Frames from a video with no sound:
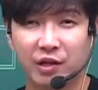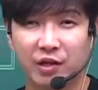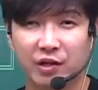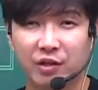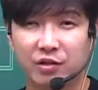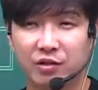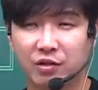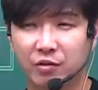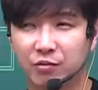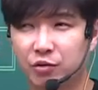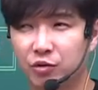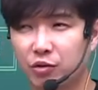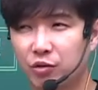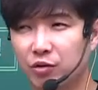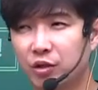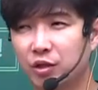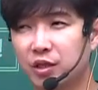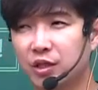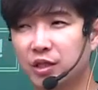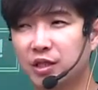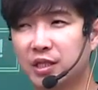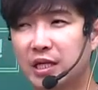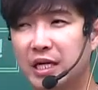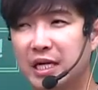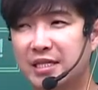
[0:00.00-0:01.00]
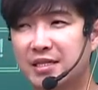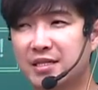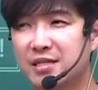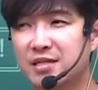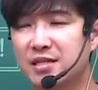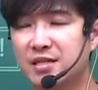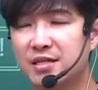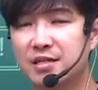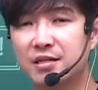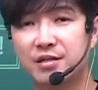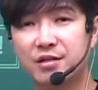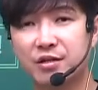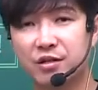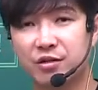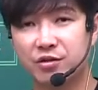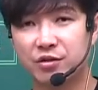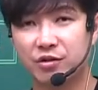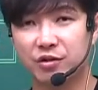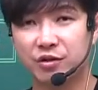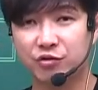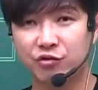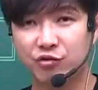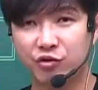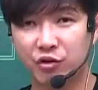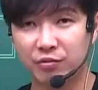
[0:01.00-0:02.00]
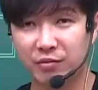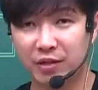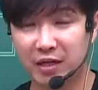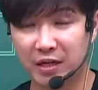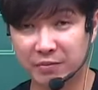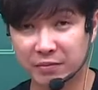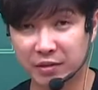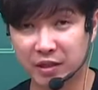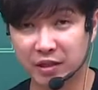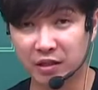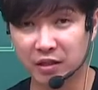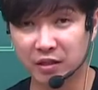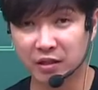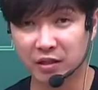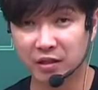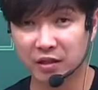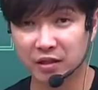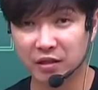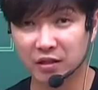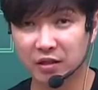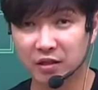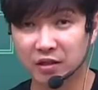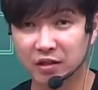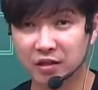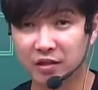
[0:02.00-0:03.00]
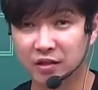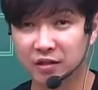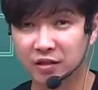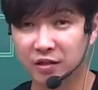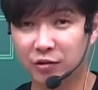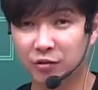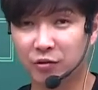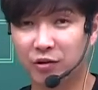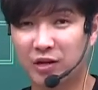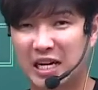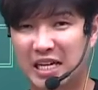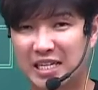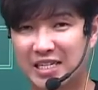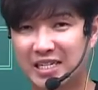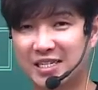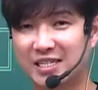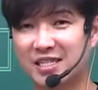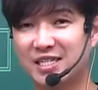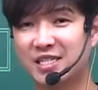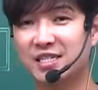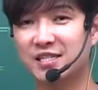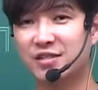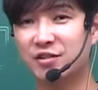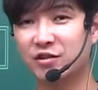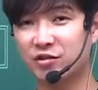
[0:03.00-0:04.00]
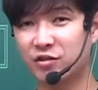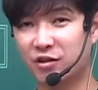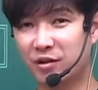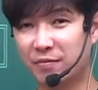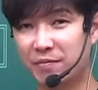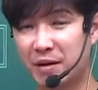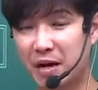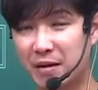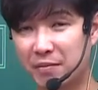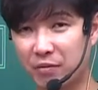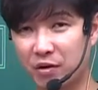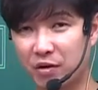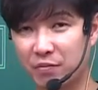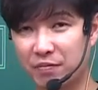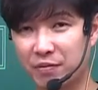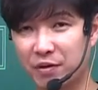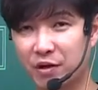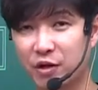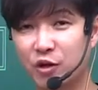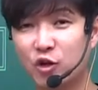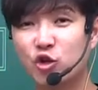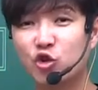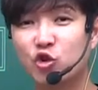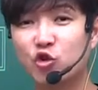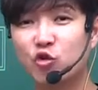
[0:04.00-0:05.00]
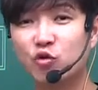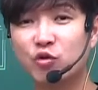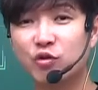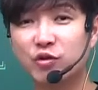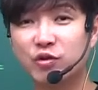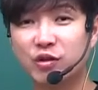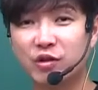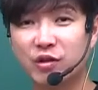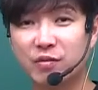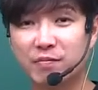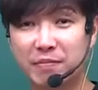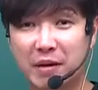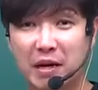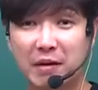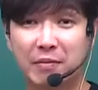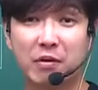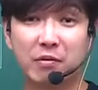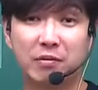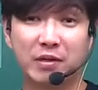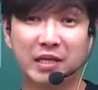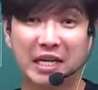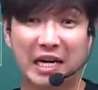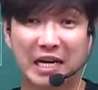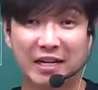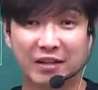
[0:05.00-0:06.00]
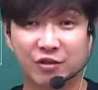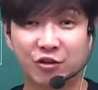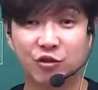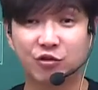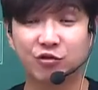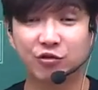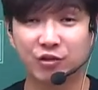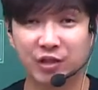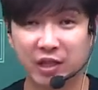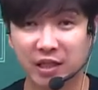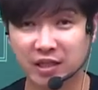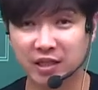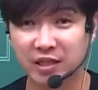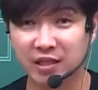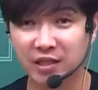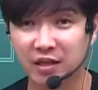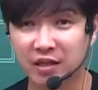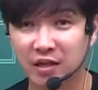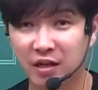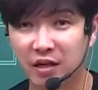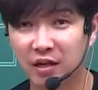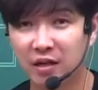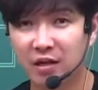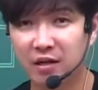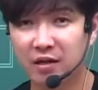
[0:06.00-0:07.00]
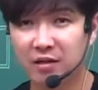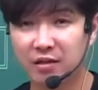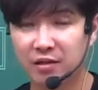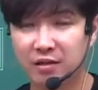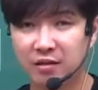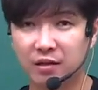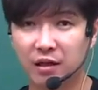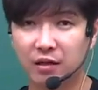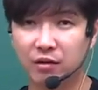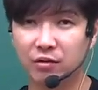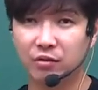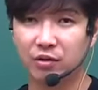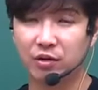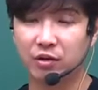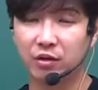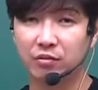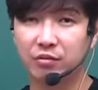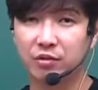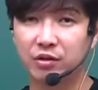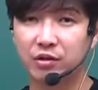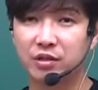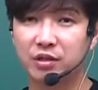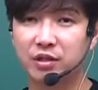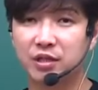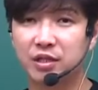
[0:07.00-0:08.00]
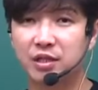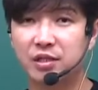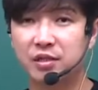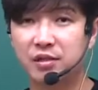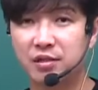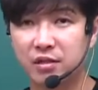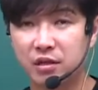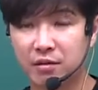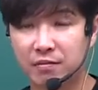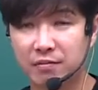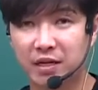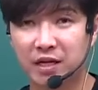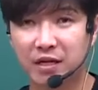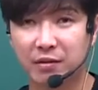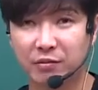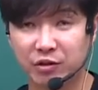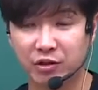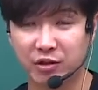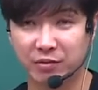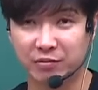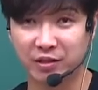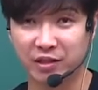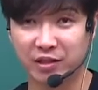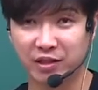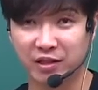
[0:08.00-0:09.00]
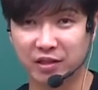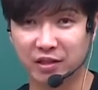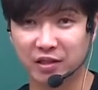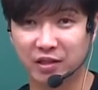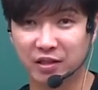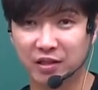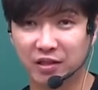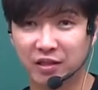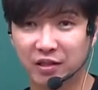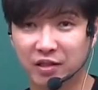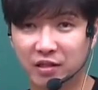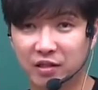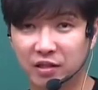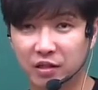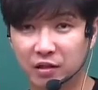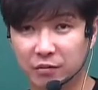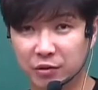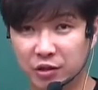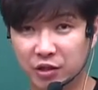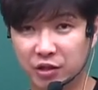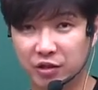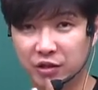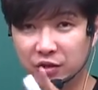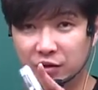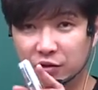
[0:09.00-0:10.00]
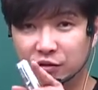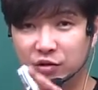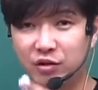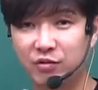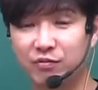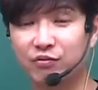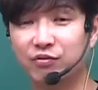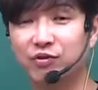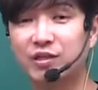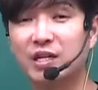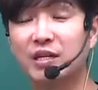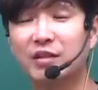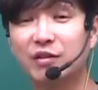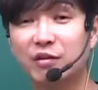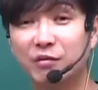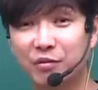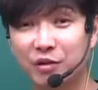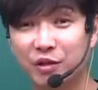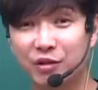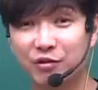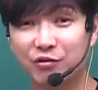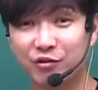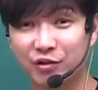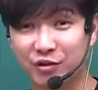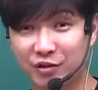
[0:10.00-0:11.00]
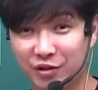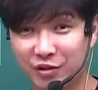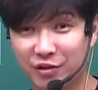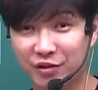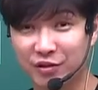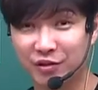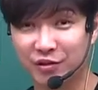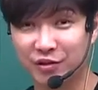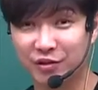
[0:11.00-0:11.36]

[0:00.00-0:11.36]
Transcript: 점수 오르는 가장 실전적인 수업을 합니다. 그리고 가장 실전적인 방법, 효율적인 방법을 가르쳐 줄 테니까 그대로 여러분들은 실천만 하면 됩니다. 그러면 1교시 무사히 넘길 수 있어요.